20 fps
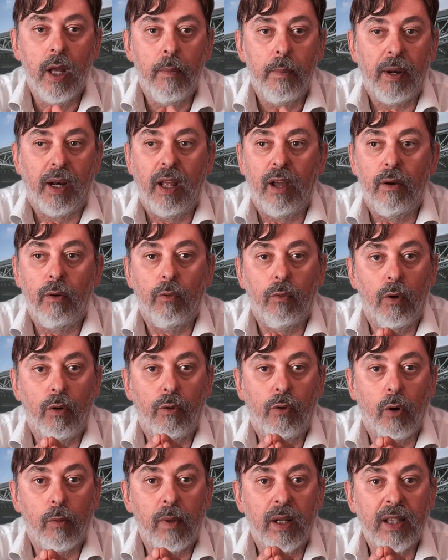perché vuol
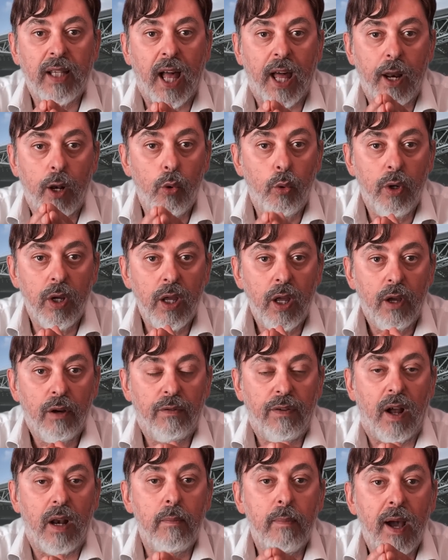comandare lui,
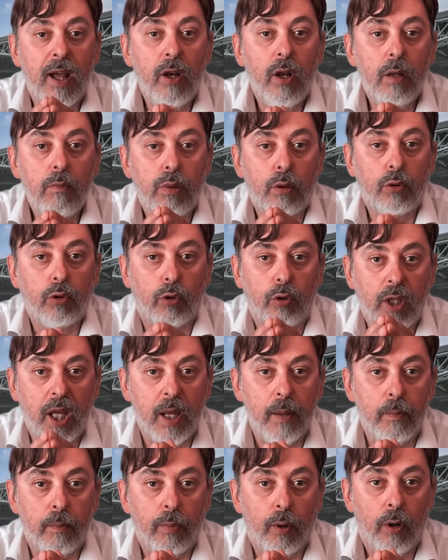fa il bello e il brutto
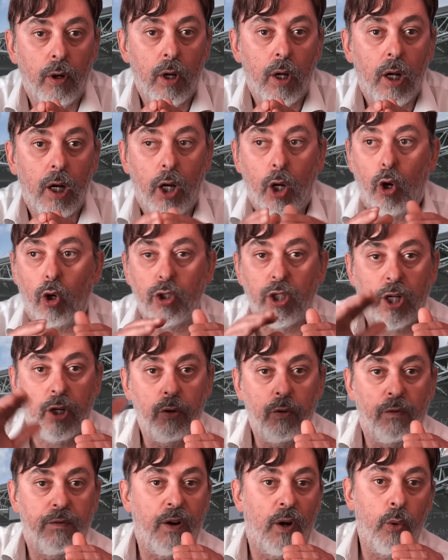tempo. Le cose che
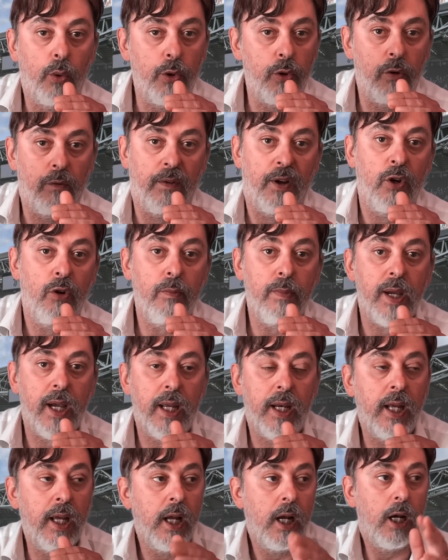non fa lui non vanno
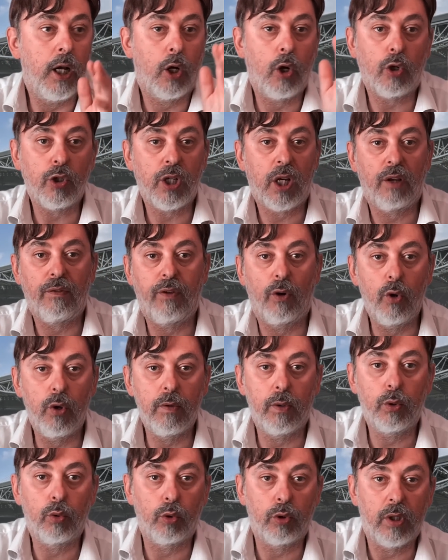bene, le cose che fa lui
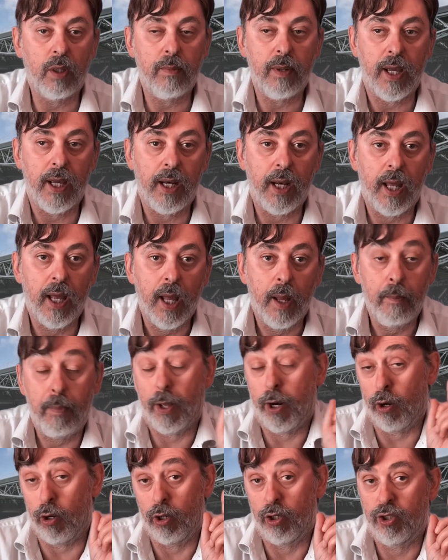vanno tutte bene.
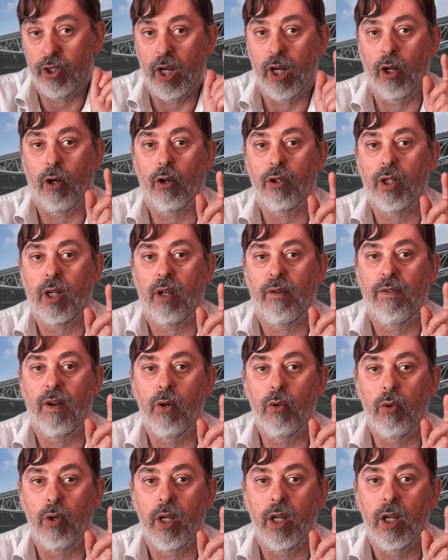Però se le cose che fa
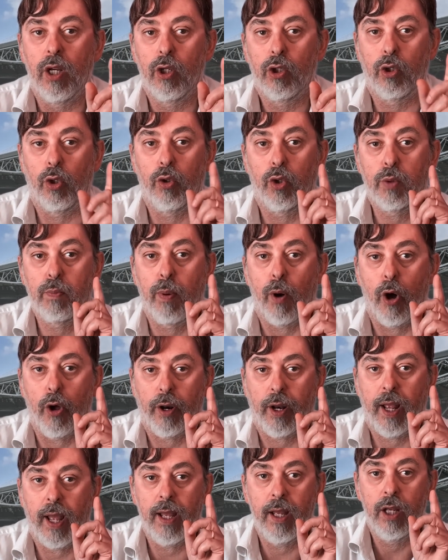lui sono
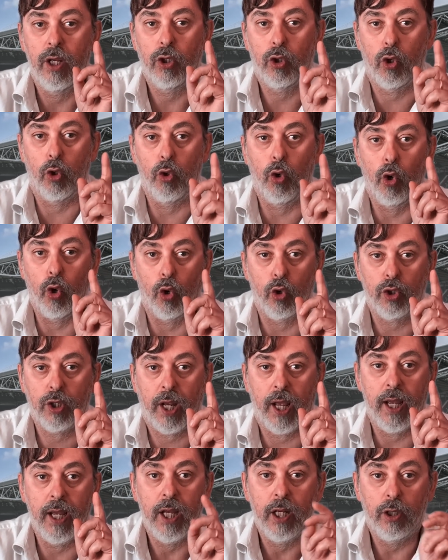sporche, sono
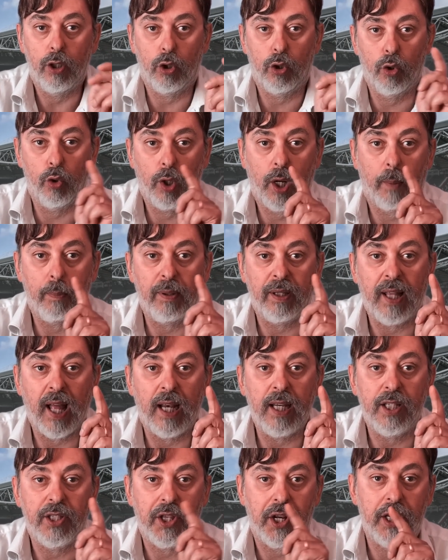losche, ci sono
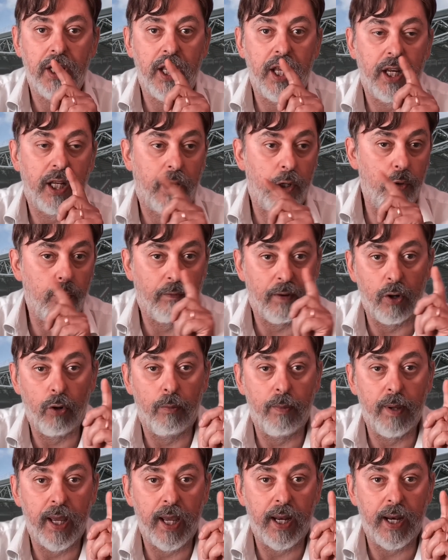capitali stranieri che non vanno
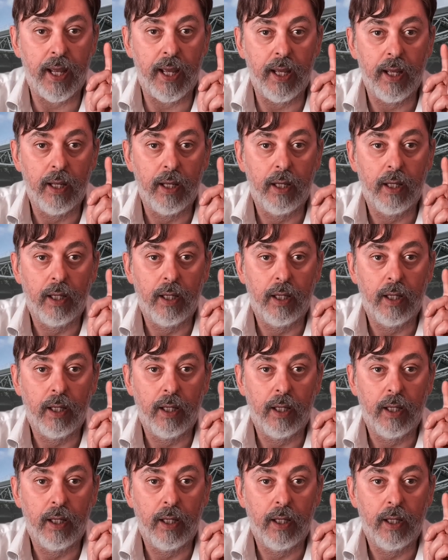bene,